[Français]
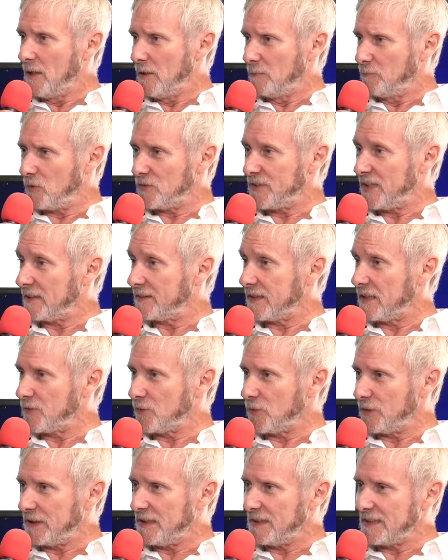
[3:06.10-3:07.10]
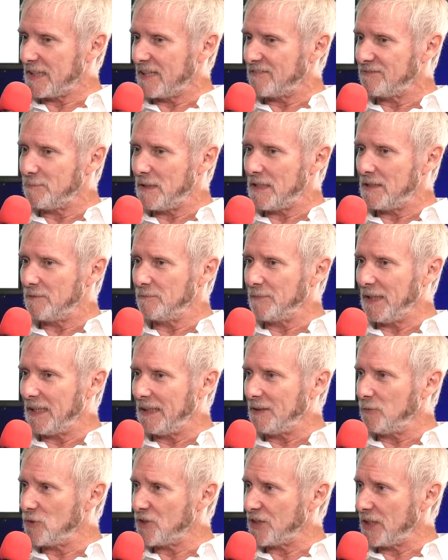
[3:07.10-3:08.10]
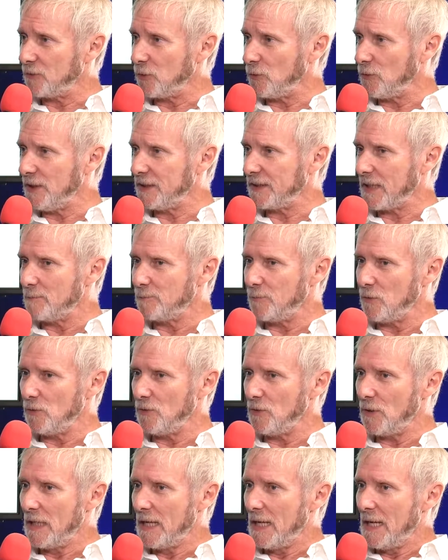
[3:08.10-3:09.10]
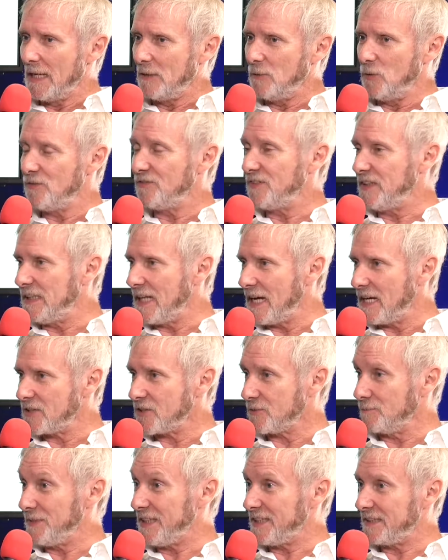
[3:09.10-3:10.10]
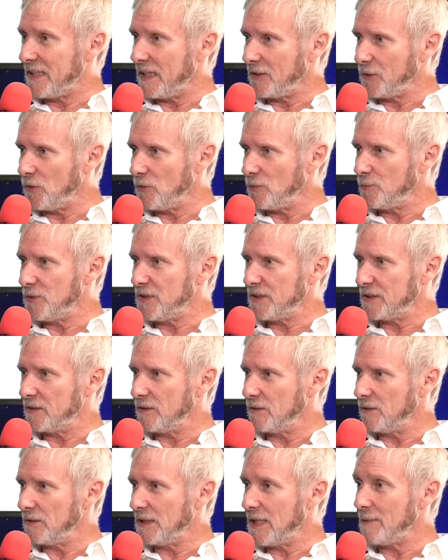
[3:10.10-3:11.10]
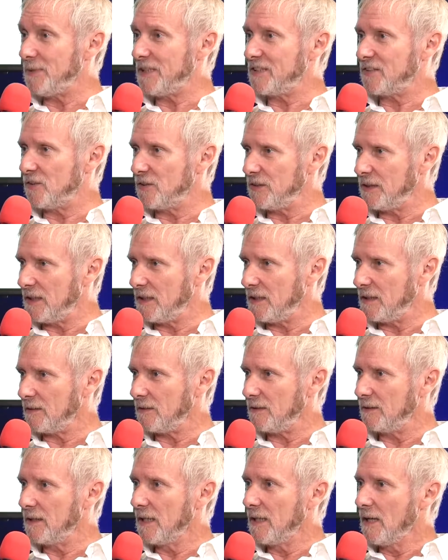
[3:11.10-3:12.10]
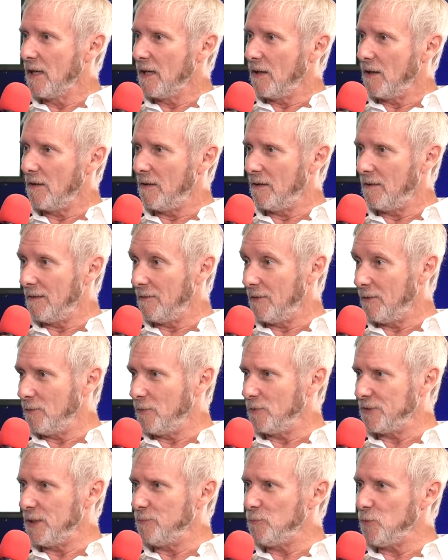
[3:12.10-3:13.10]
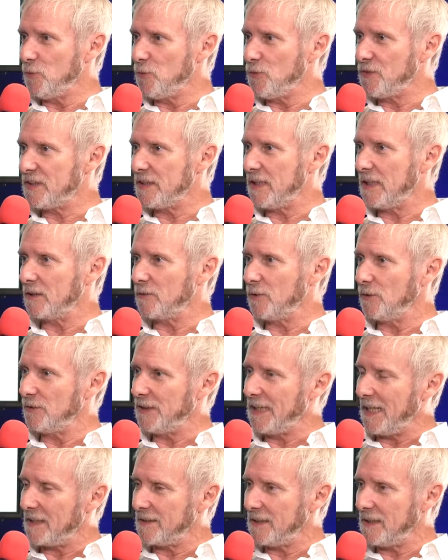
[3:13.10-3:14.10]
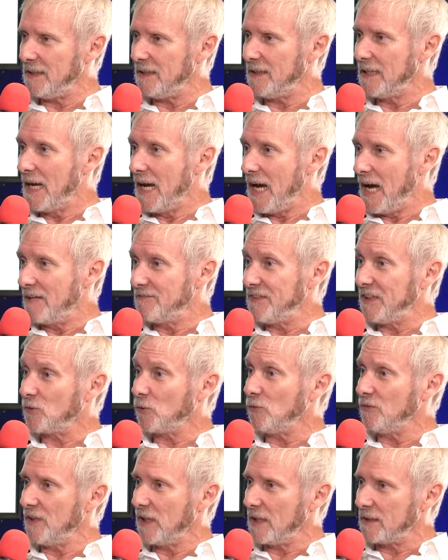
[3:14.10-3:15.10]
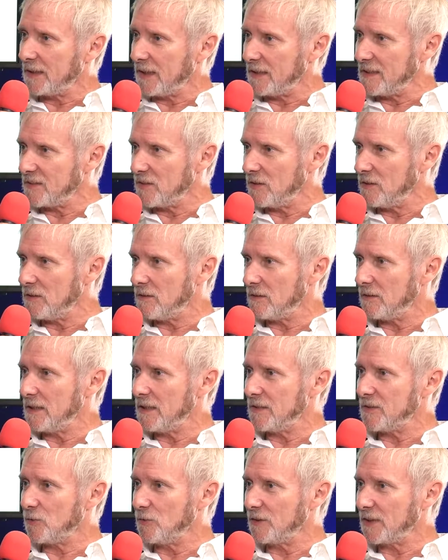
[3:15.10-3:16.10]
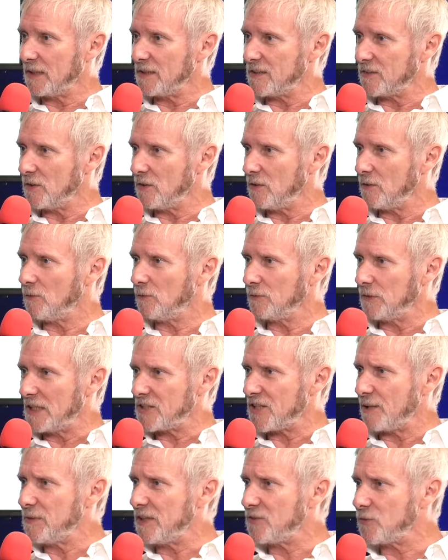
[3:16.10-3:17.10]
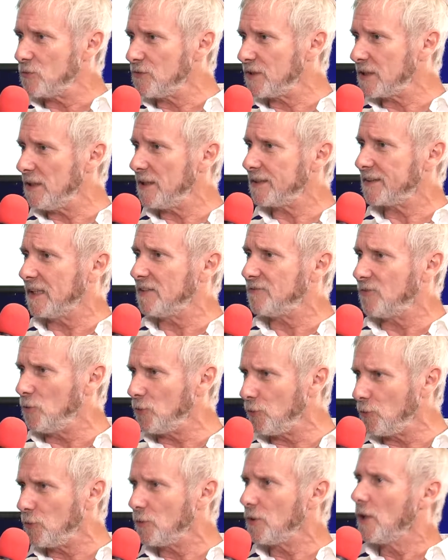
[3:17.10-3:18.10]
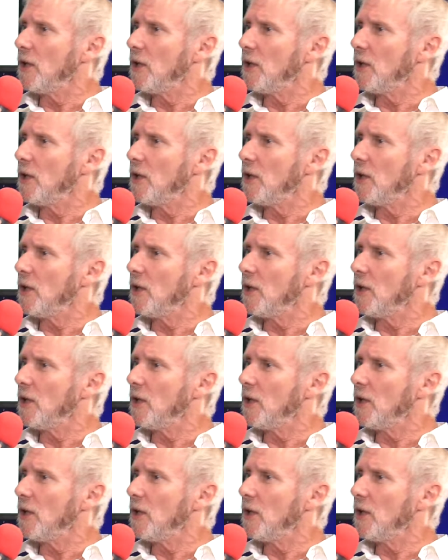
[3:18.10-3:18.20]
pour certains, ceux qui ne savent pas, rennes le château est un peu le, village mystérieux, puisque l'abbé Saunière, euh, au début du siècle dernier, avait trouvé un trésor, et ce trésor, on n'a jamais su ce qu'il était devenu.